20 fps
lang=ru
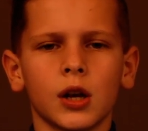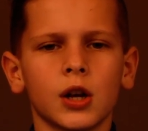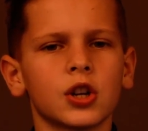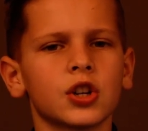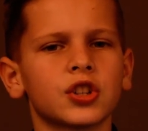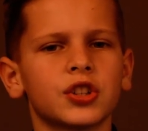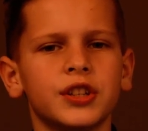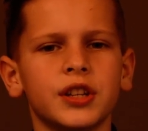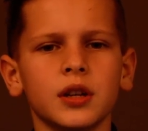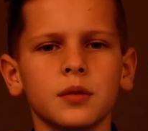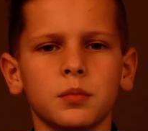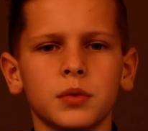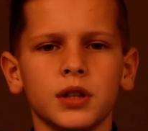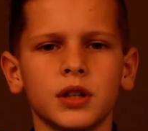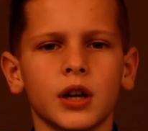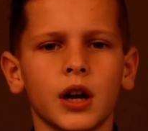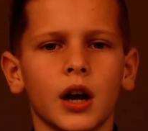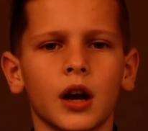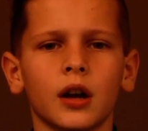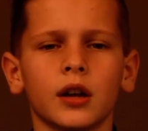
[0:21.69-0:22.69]
Жди
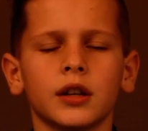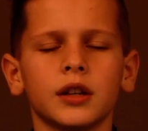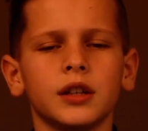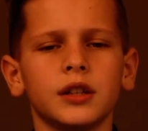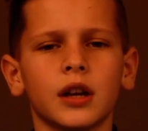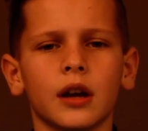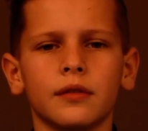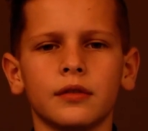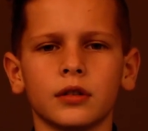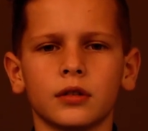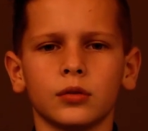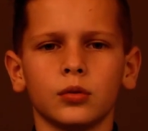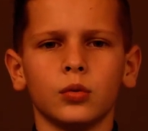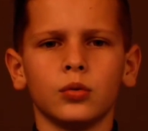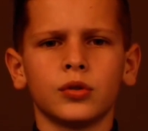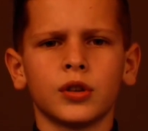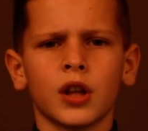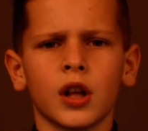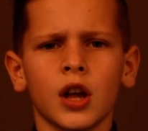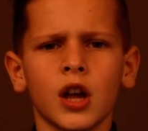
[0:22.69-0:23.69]
меня, и я
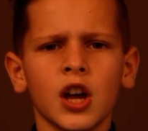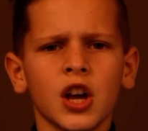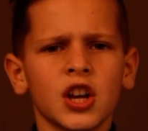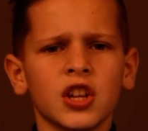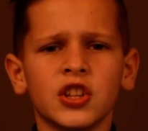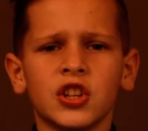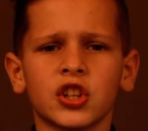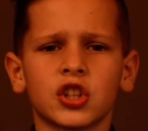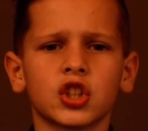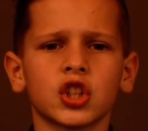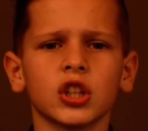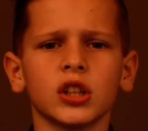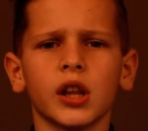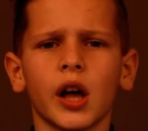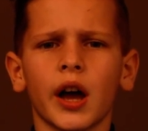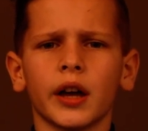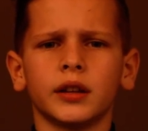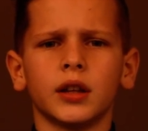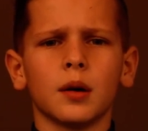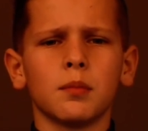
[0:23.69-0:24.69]
вернусь. Не
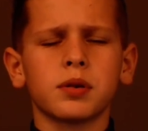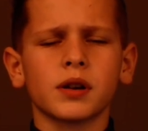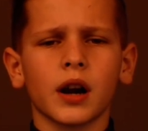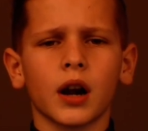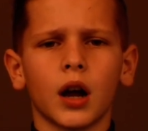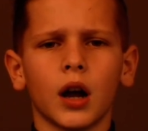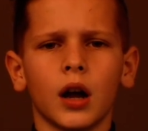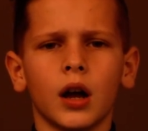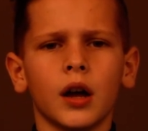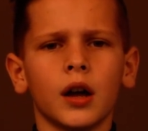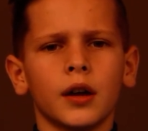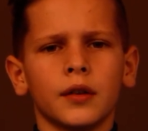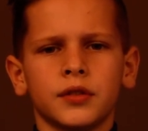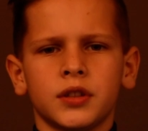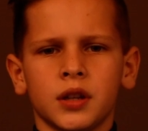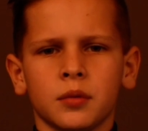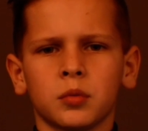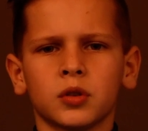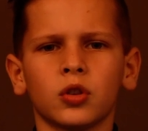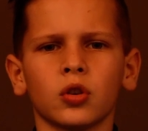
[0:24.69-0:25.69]
желай добра
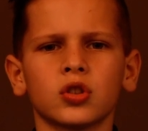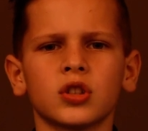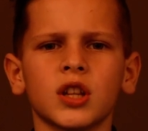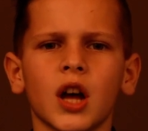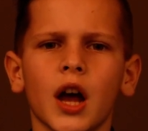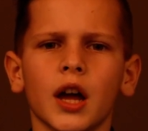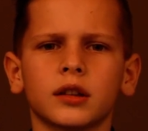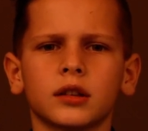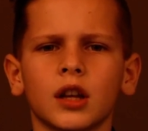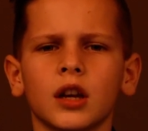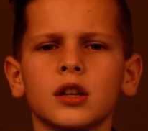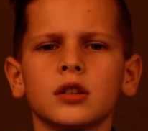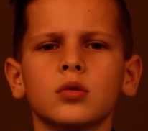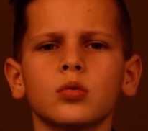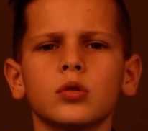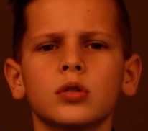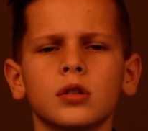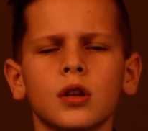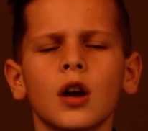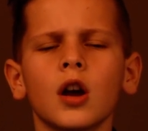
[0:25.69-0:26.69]
всем, кто знает
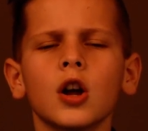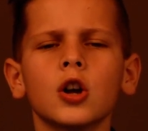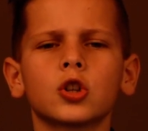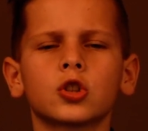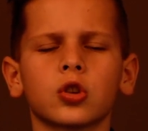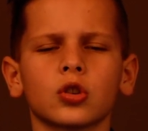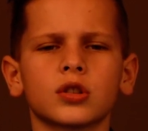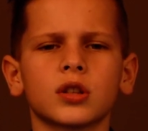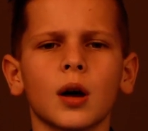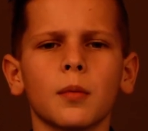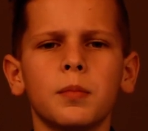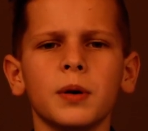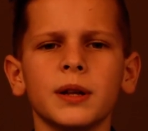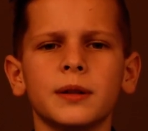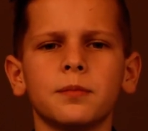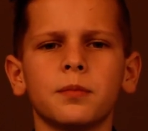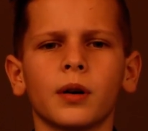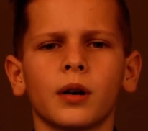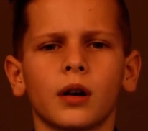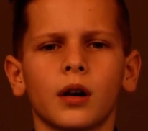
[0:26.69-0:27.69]
наизусть, что
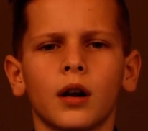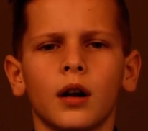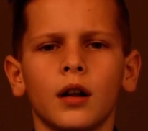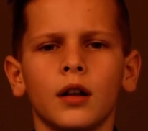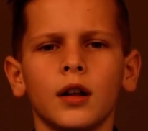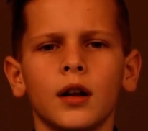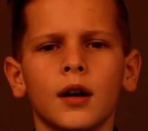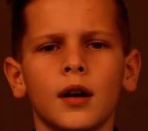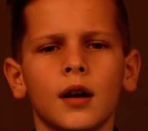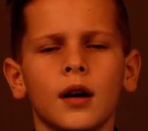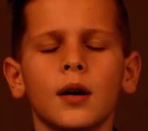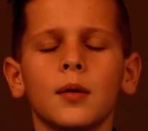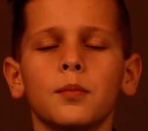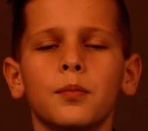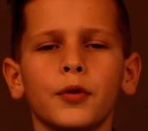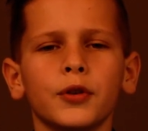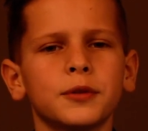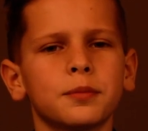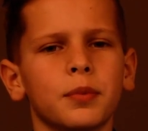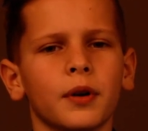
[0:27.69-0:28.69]
забыть пора.
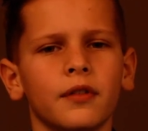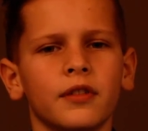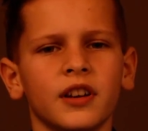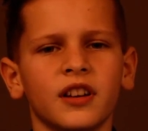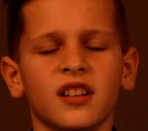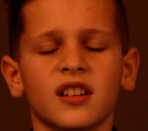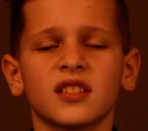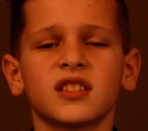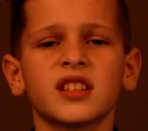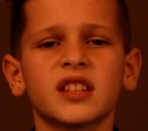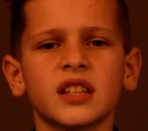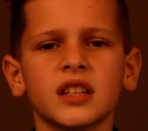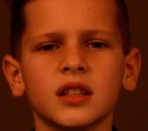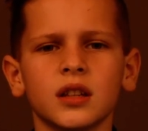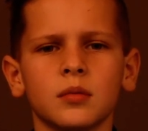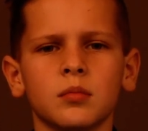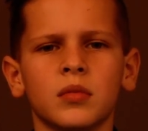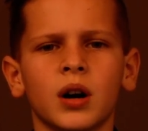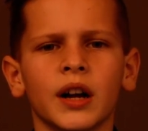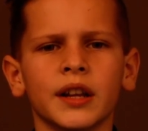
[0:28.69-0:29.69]
Пусть поверят сын
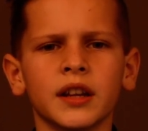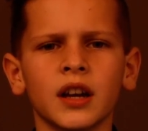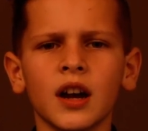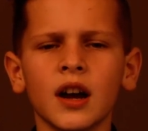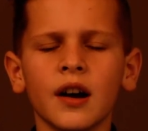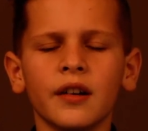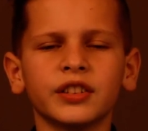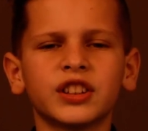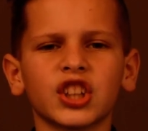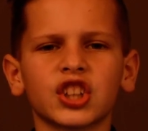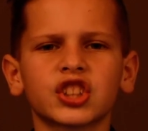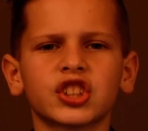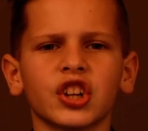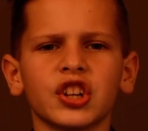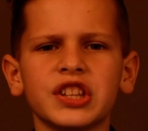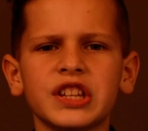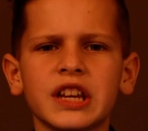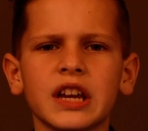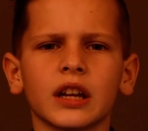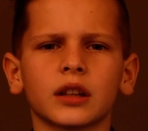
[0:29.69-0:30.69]
и мать в то, что
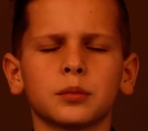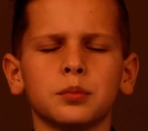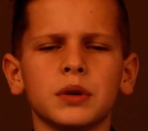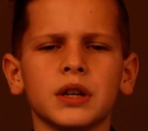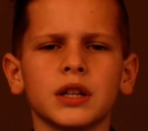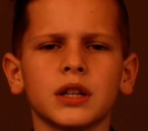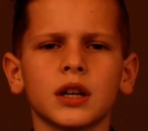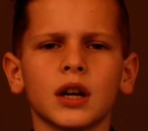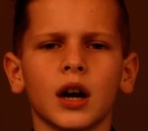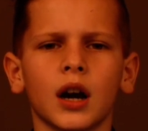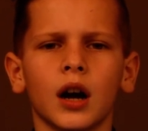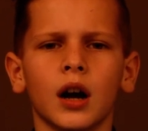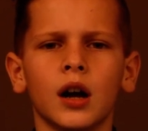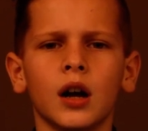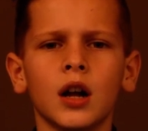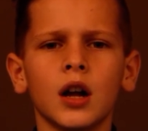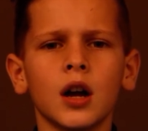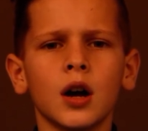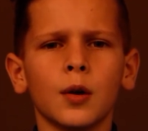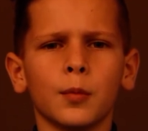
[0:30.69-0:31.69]
нет меня.
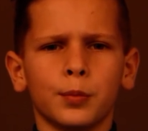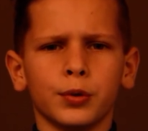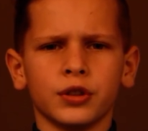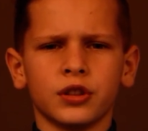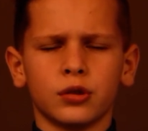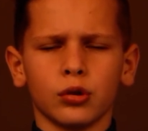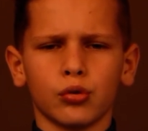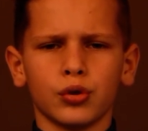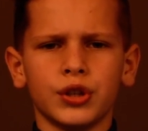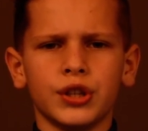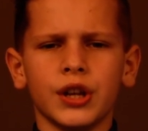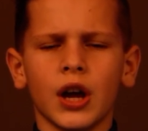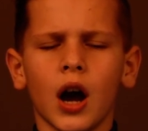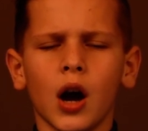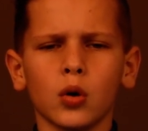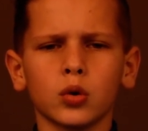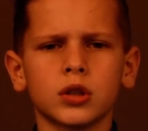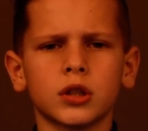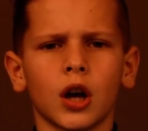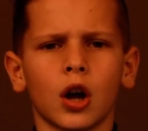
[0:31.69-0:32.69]
Пусть
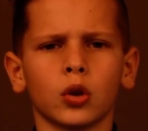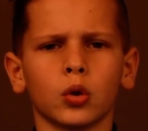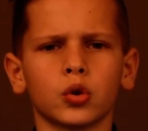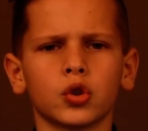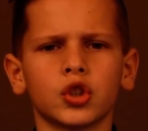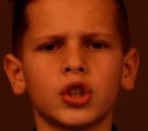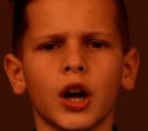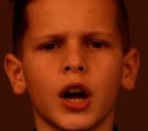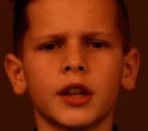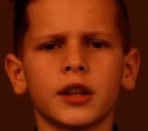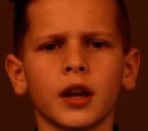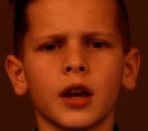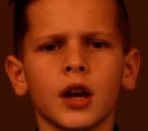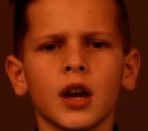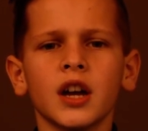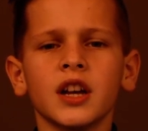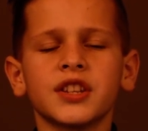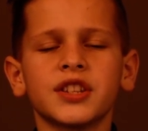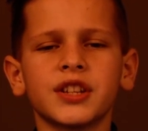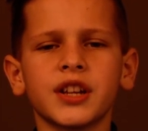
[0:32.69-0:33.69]
друзья устанут ждать,
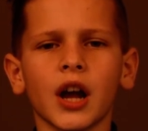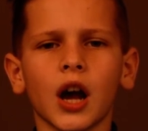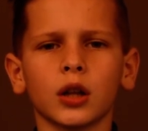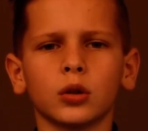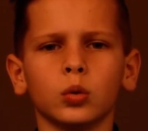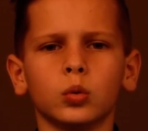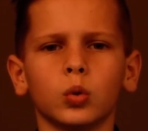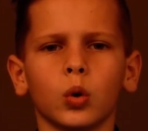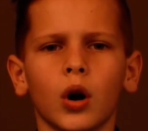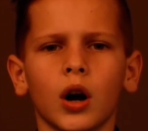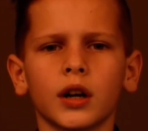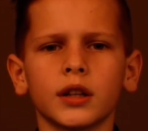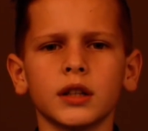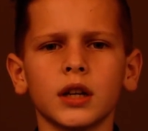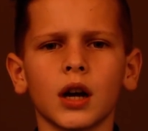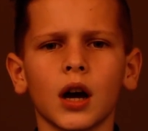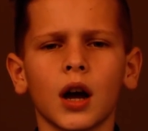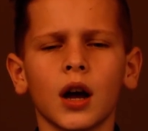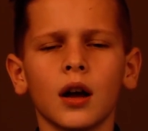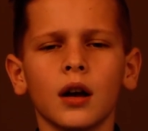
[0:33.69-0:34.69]
сядут у
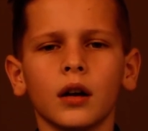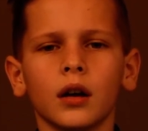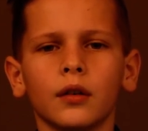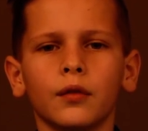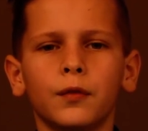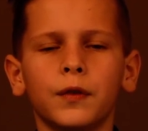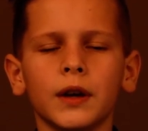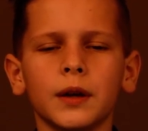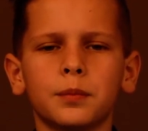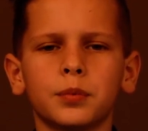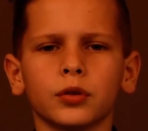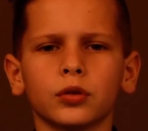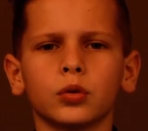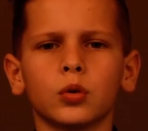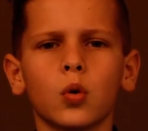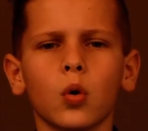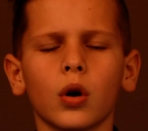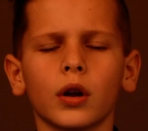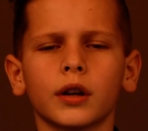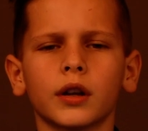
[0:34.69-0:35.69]
огня, выпьют
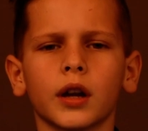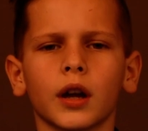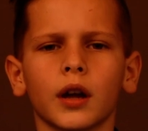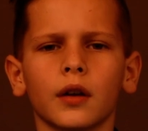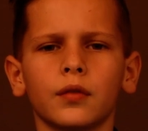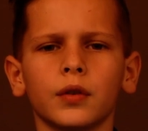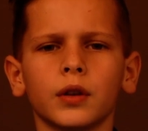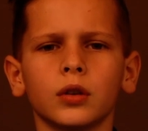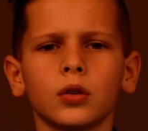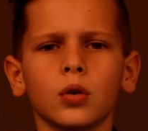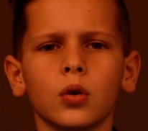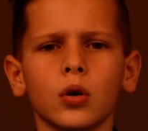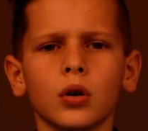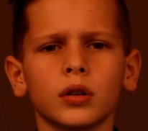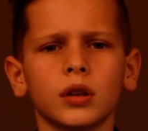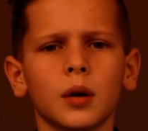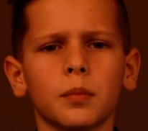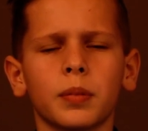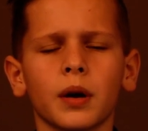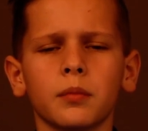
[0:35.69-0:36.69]
горькое вино
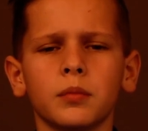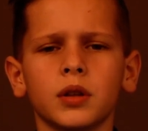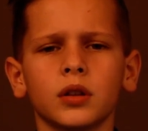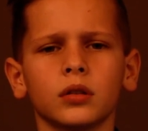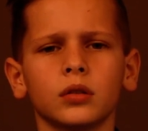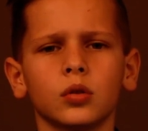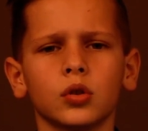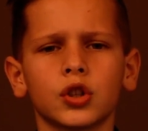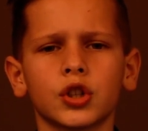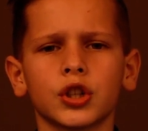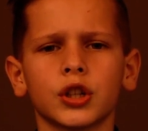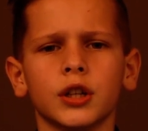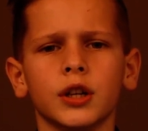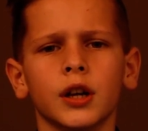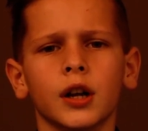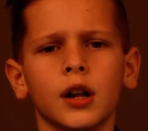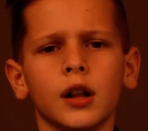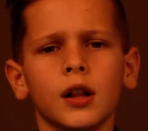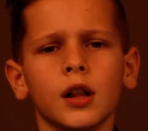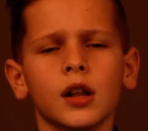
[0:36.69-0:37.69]
напомин души.
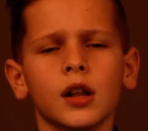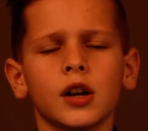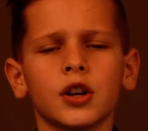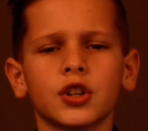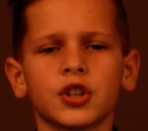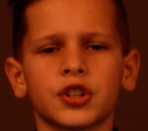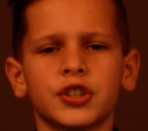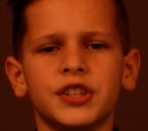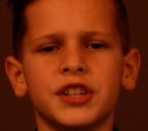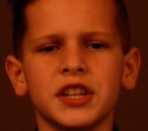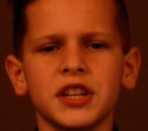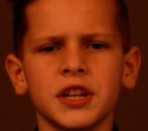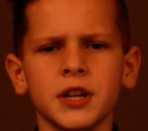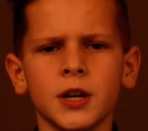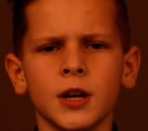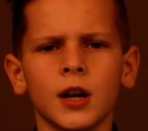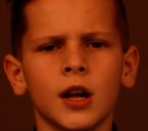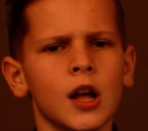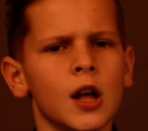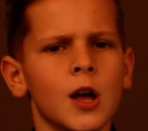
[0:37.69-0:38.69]

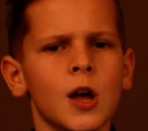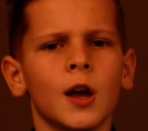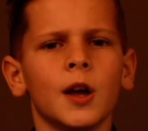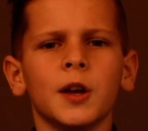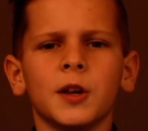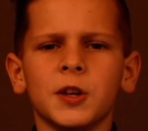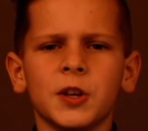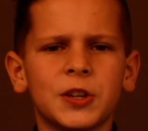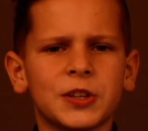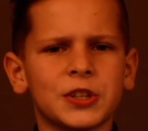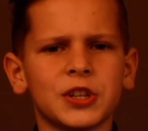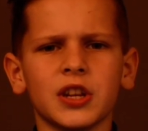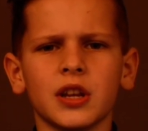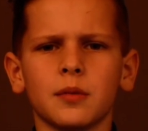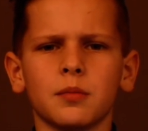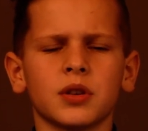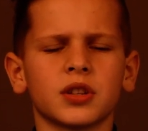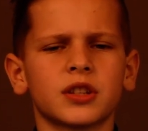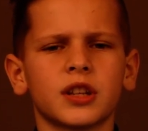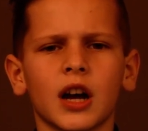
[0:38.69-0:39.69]
Жди, и с
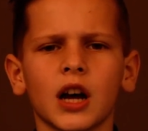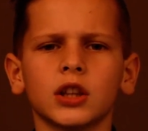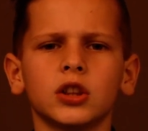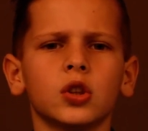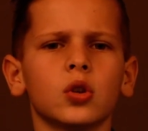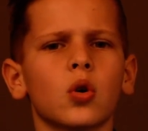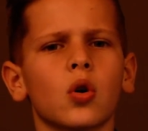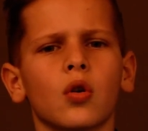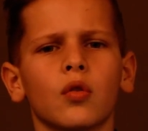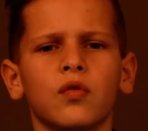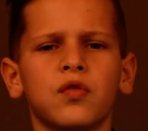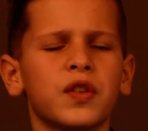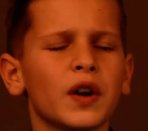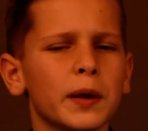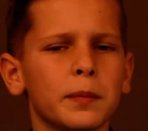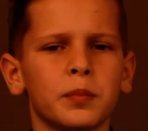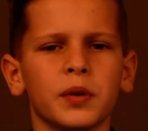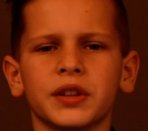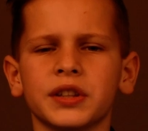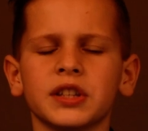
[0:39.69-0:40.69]
ними заодно
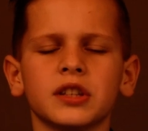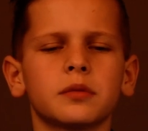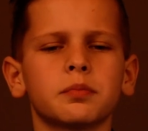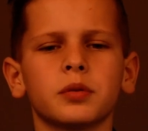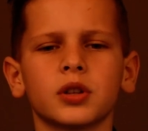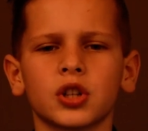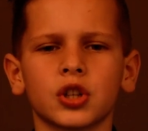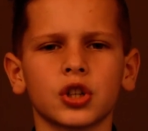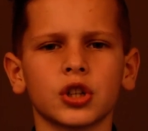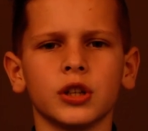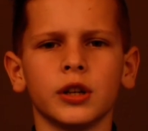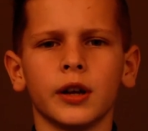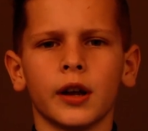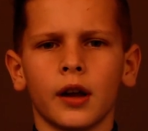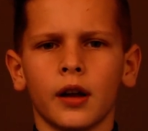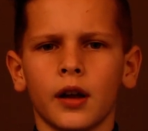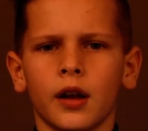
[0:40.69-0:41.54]
выпить не спеши.